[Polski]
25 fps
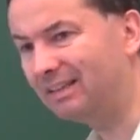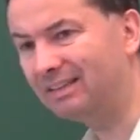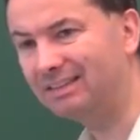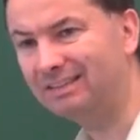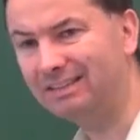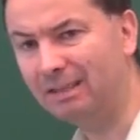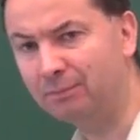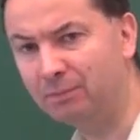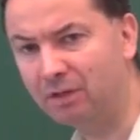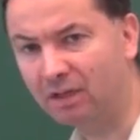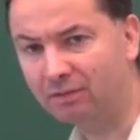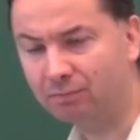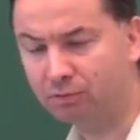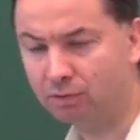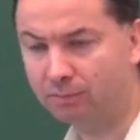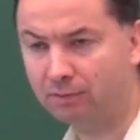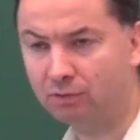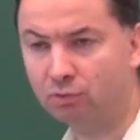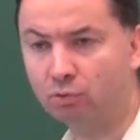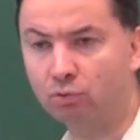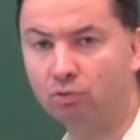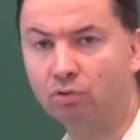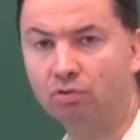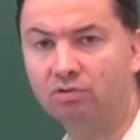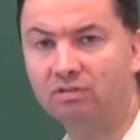tak samo jak w
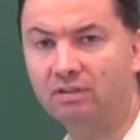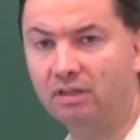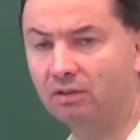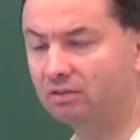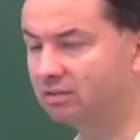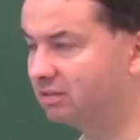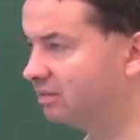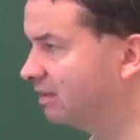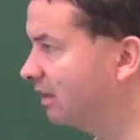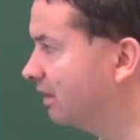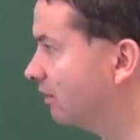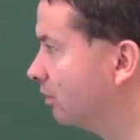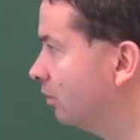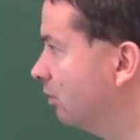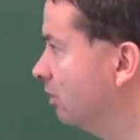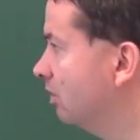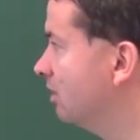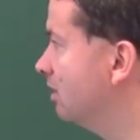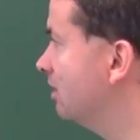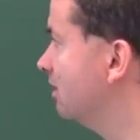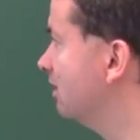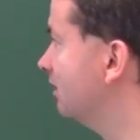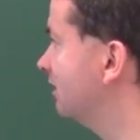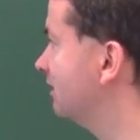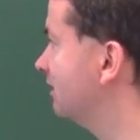przypadku kąta ostrego,